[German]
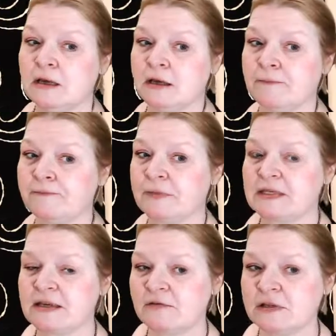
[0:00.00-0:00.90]
ähm,
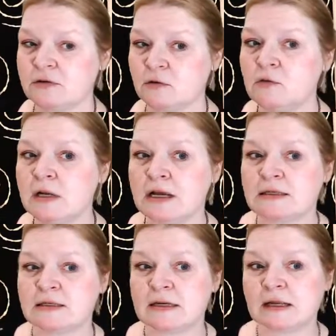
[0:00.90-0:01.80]
sehr viel zu tun
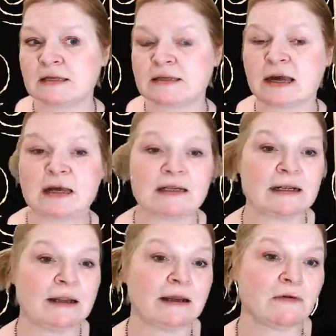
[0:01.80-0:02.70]
hast als
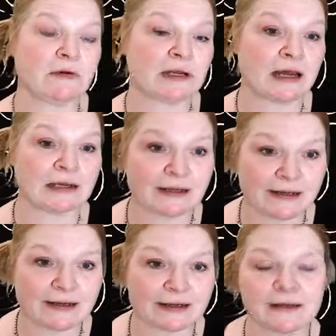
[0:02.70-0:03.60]
Kartenleger oder
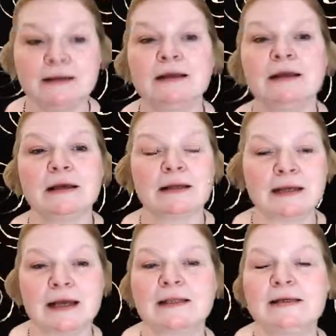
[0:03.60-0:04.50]
Kartenlegerin,
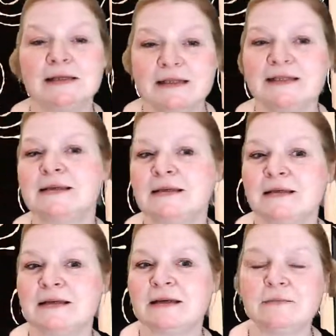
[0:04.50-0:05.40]
dann kann dir dieses
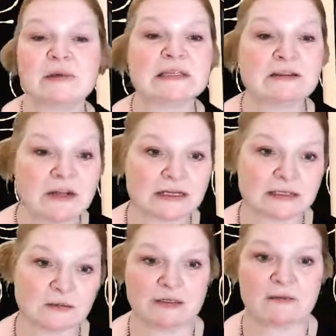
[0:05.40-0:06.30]
System
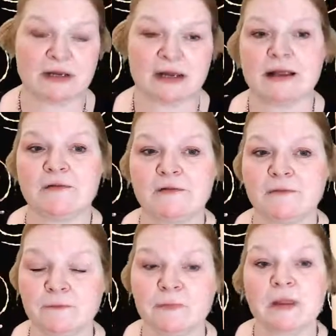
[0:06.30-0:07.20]
besonders gut dabei
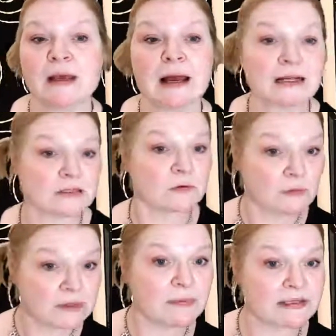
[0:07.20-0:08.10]
helfen,
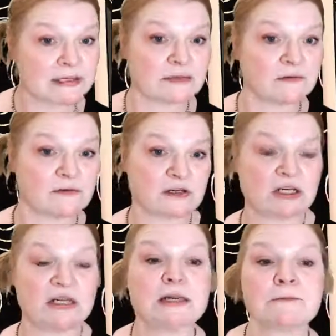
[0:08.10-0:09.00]
Astrologie besser zu
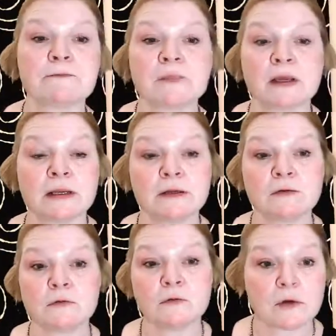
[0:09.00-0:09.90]
verstehen. Denn
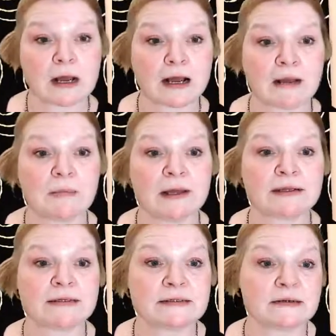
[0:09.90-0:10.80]
du
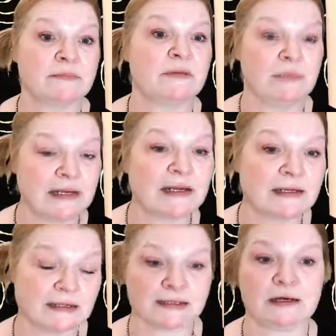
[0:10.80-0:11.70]
arbeitest mit Bildern
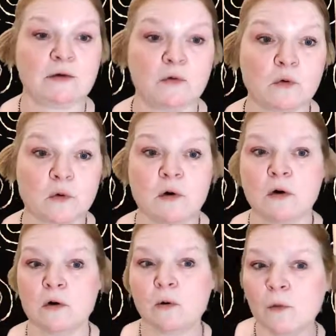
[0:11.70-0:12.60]
des Tarot,
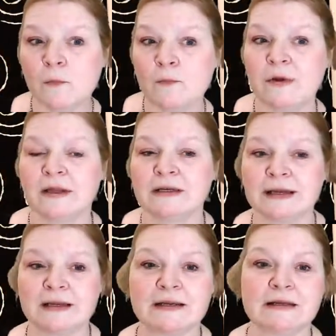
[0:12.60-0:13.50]
um
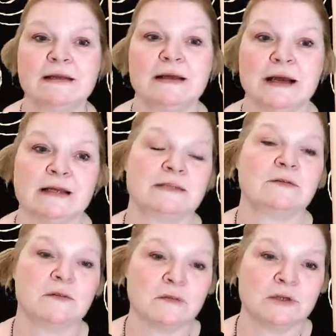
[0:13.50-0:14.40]
deine
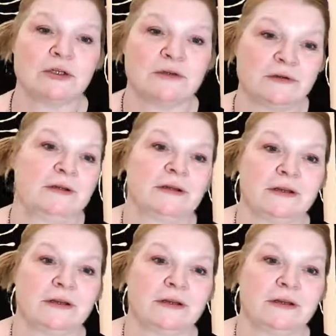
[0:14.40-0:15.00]
astrologischen